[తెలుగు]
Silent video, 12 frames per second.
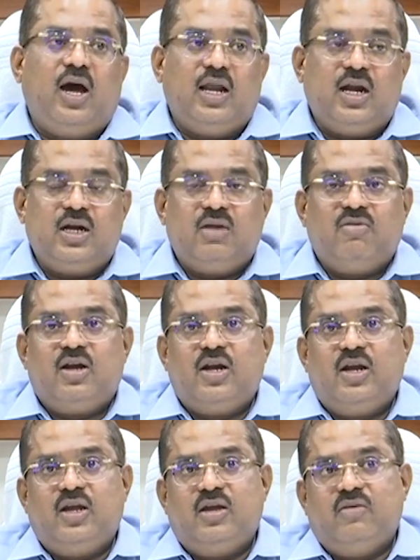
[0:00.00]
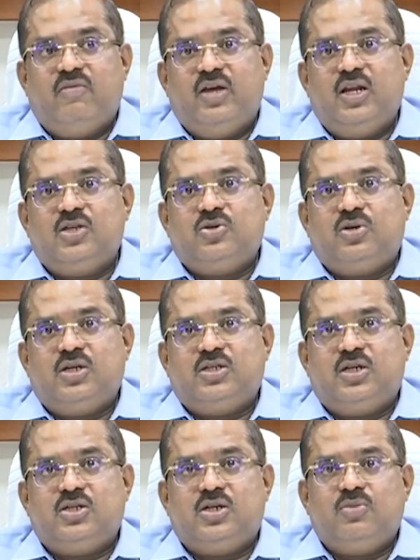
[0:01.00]
అలాంటి వారిని వేరే చోటికి
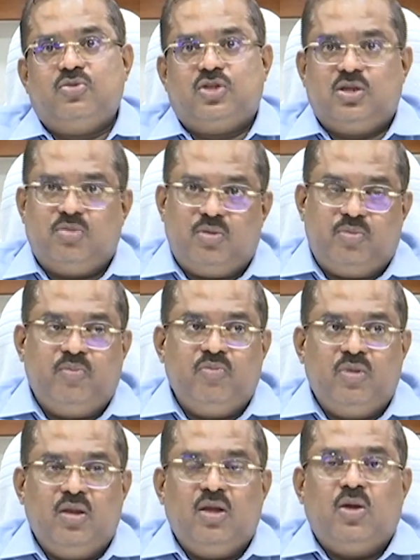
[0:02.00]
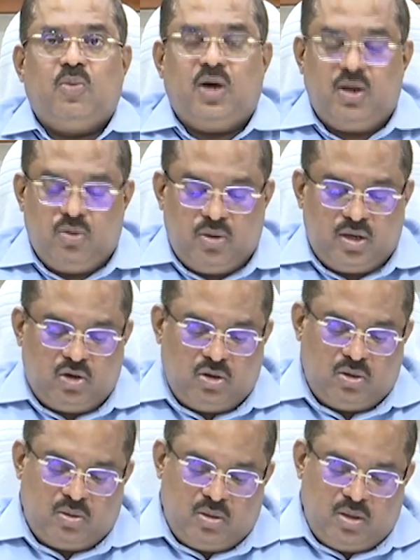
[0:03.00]
చేర్చడం ఉత్తమం వాళ్ళు ఇంట్లో